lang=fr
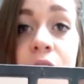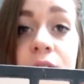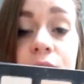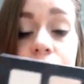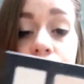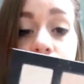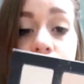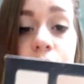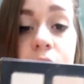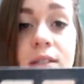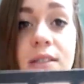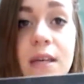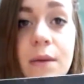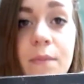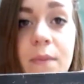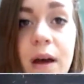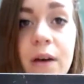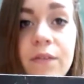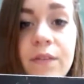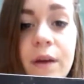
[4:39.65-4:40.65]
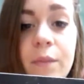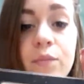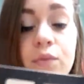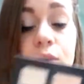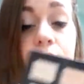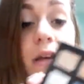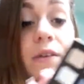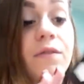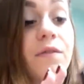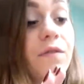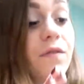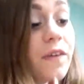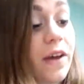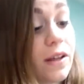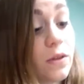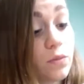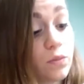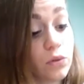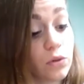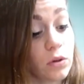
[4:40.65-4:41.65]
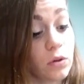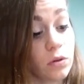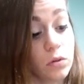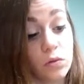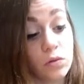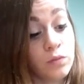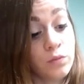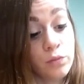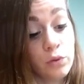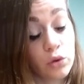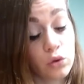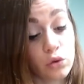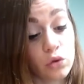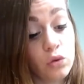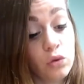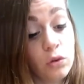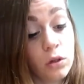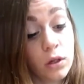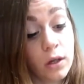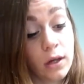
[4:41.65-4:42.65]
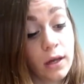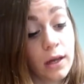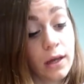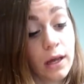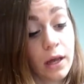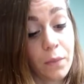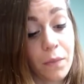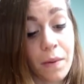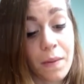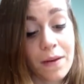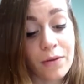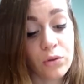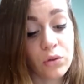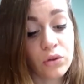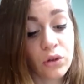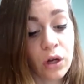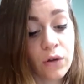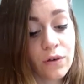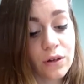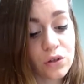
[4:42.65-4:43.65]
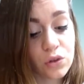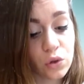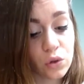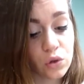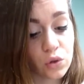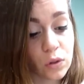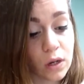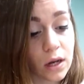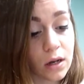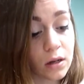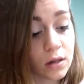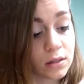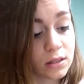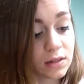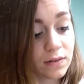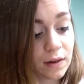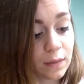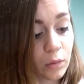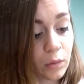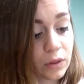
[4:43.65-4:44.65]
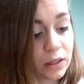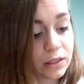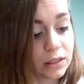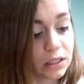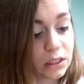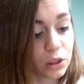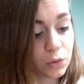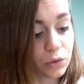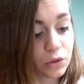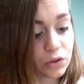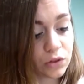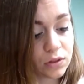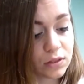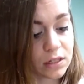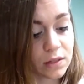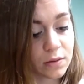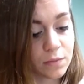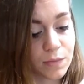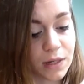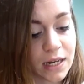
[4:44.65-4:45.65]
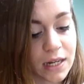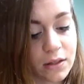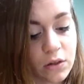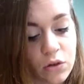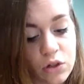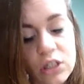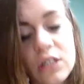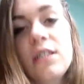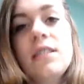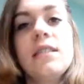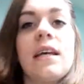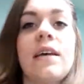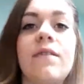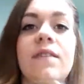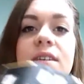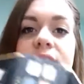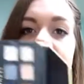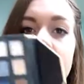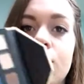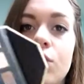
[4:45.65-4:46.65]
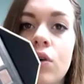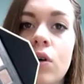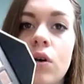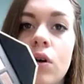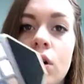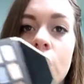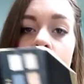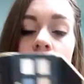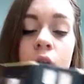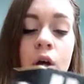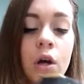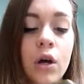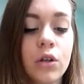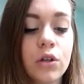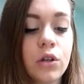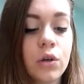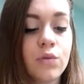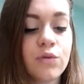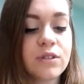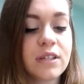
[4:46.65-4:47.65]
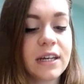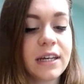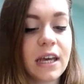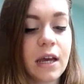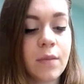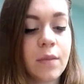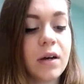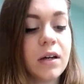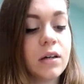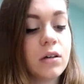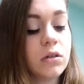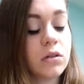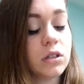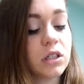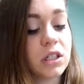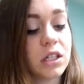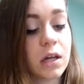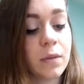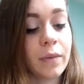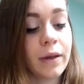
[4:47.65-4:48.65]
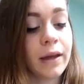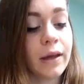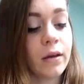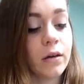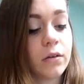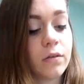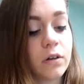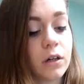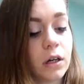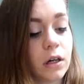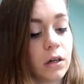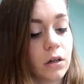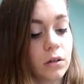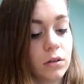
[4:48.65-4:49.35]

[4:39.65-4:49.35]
niveau couleur c'est parfait pour les fêtes, pour, tout. Et même à tout le temps avoir sur soi, c'est vraiment pratique. Je pense que c'est une palette que je glisserai facilement dans mon sac à main si jamais voilà,